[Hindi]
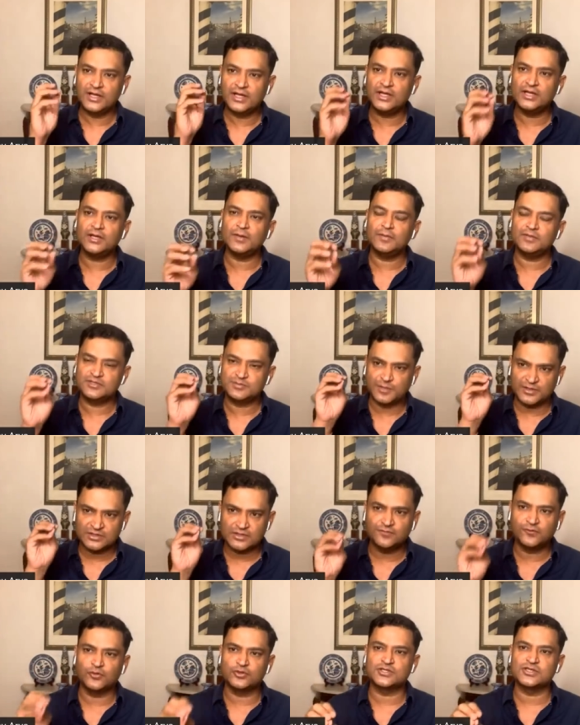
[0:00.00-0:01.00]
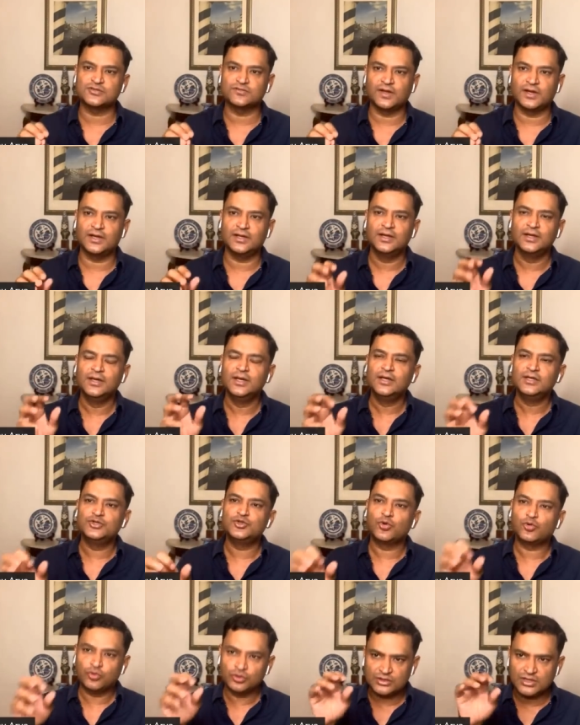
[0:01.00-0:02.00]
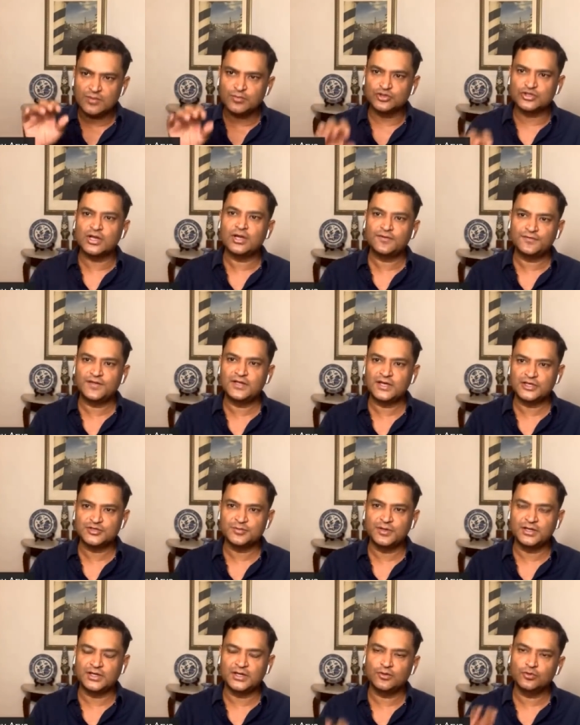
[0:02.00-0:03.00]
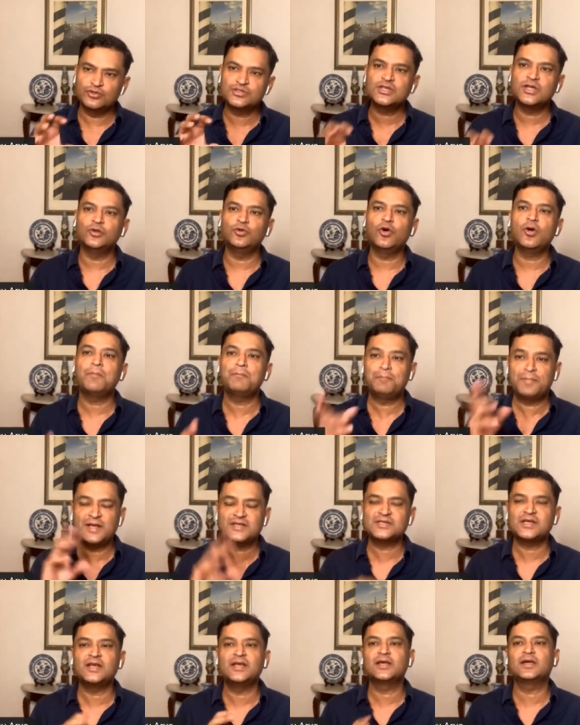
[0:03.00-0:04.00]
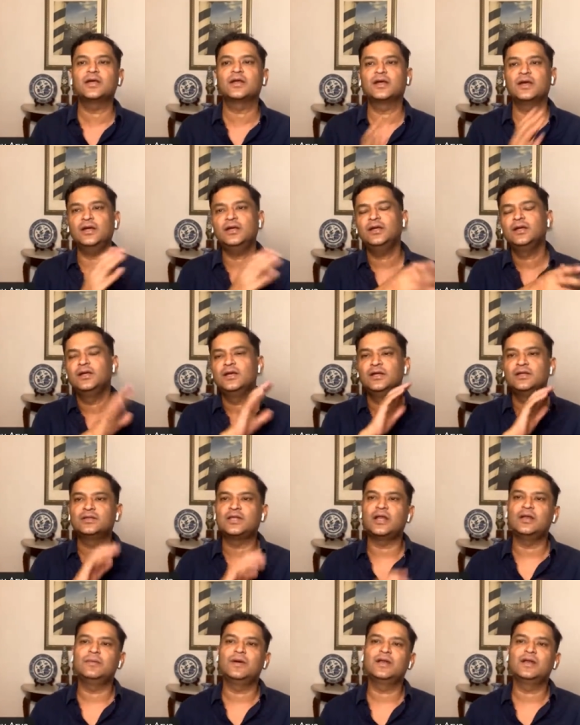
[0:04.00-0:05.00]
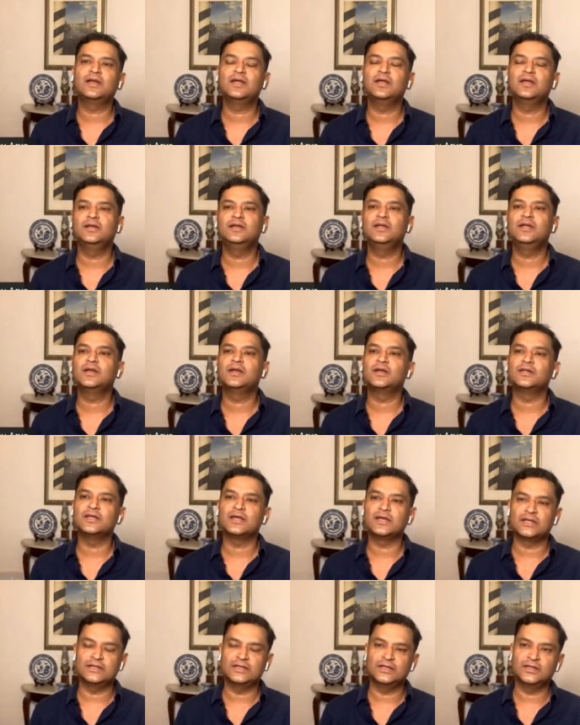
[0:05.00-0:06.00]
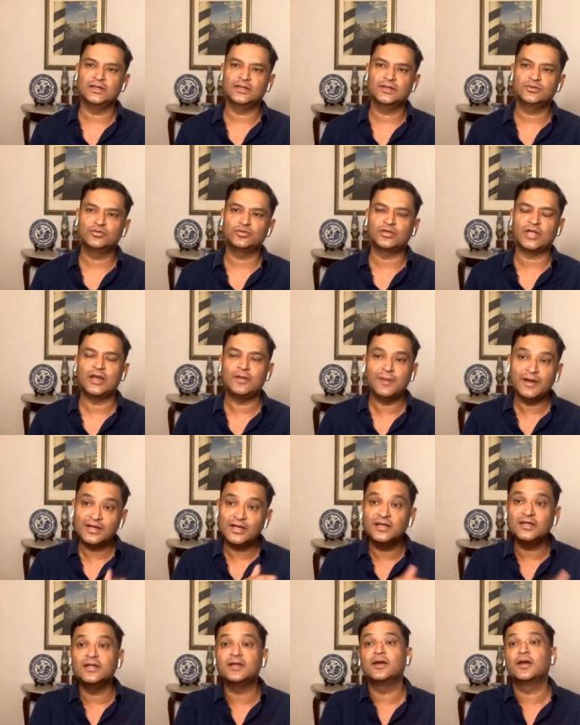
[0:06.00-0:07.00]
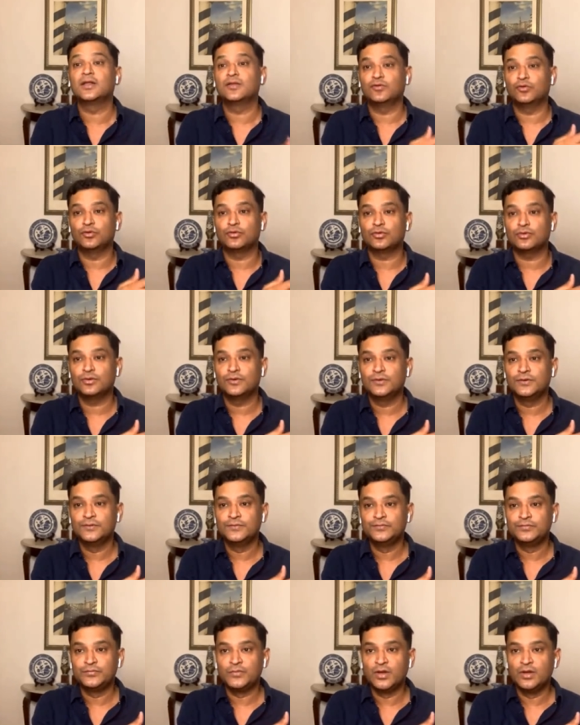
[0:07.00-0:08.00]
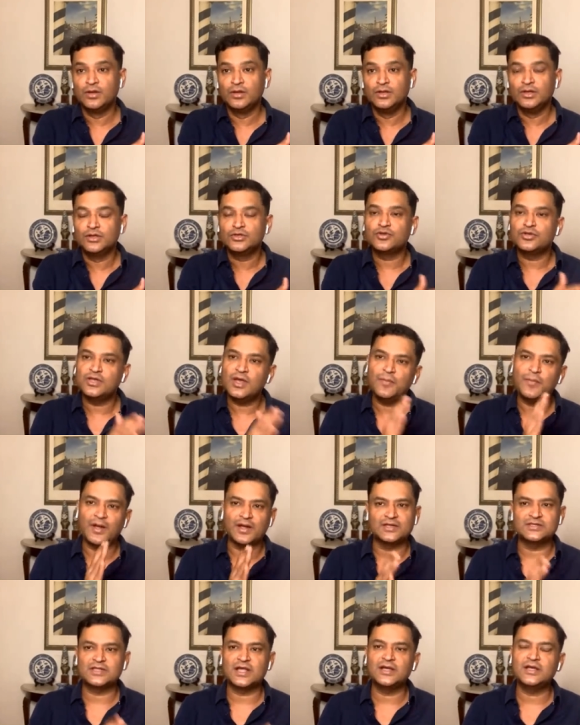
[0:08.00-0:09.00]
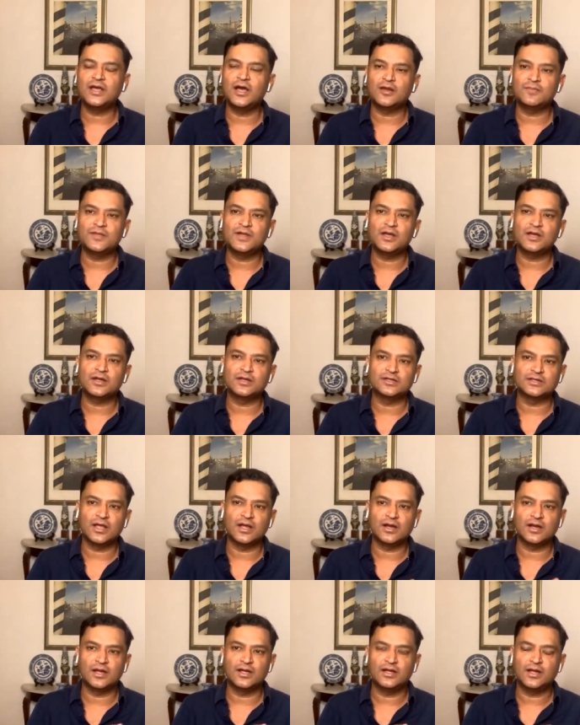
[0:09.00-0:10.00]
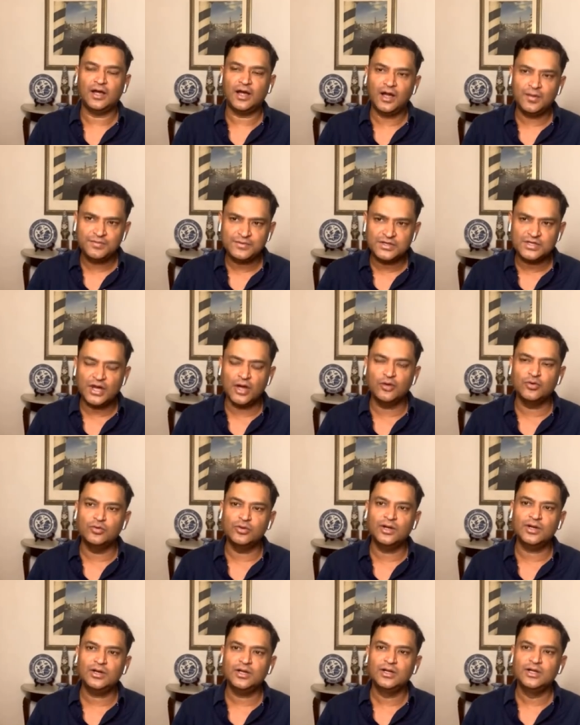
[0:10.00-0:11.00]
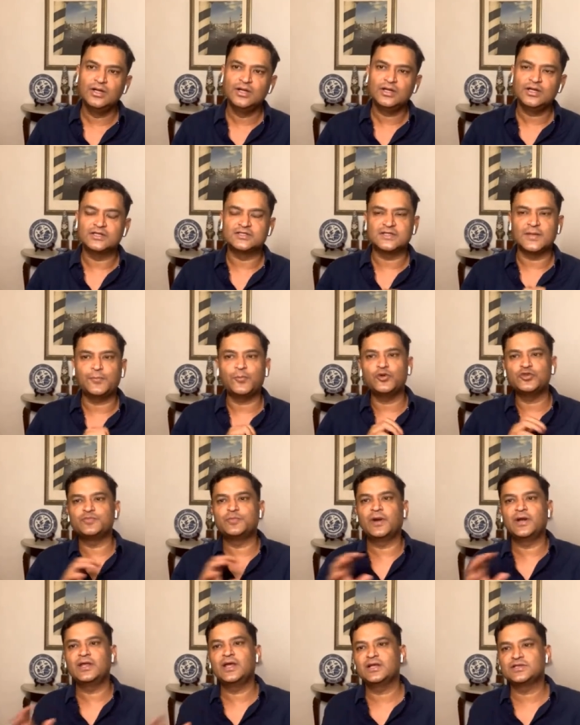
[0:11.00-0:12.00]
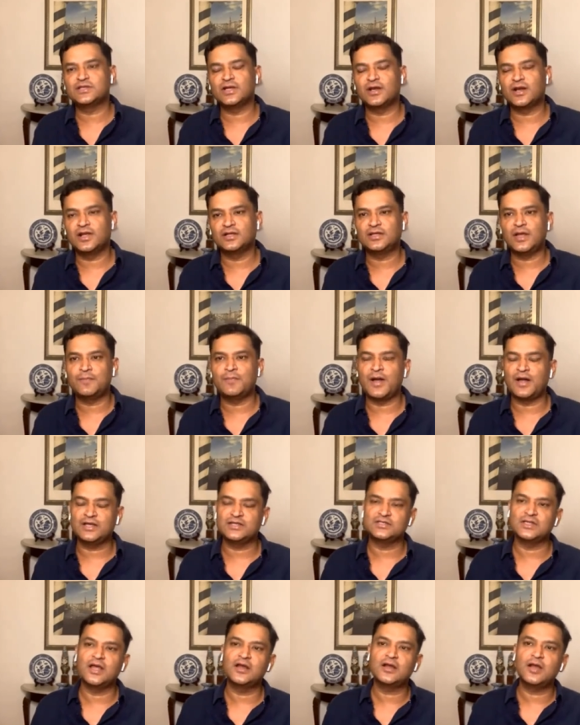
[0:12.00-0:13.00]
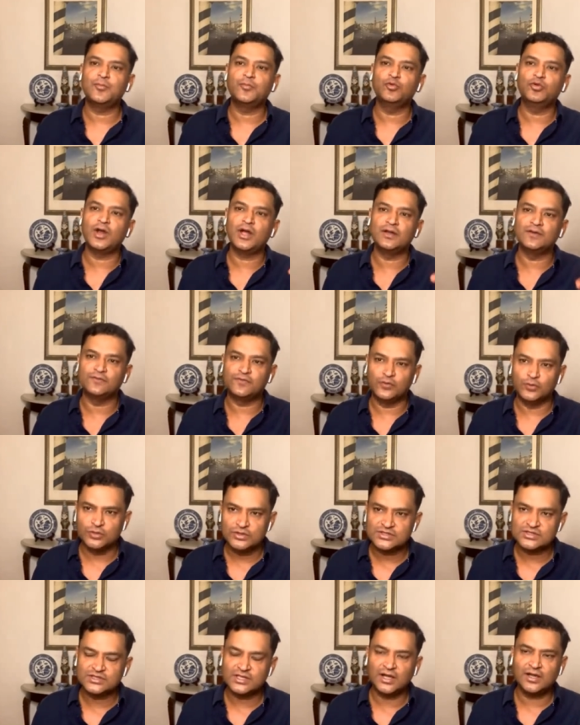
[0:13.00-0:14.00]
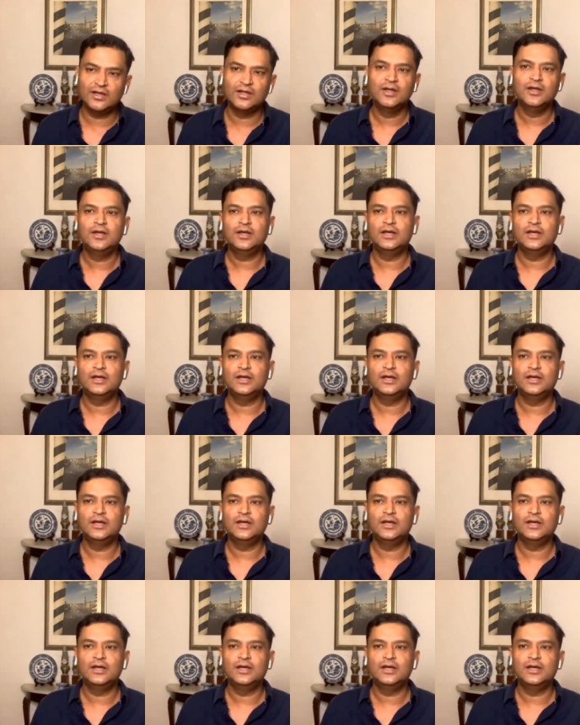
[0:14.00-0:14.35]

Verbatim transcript: उनके स्पेशल फोर्सेस वाले जो खुद की मुशर्रफ की रेजिमेंट है उसके लोग पैसा लेकर गए तालिबान के लिए लड़ने के लिए तो तालिबान के लिए लड़े वो लोग सो so, ये पाकिस्तानी आर्मी का किरदार रहा है अब क्या हुआ कि सब कुछ बढ़िया चल रहा था पाकिस्तान का पूरा इन्फ्लुएंस था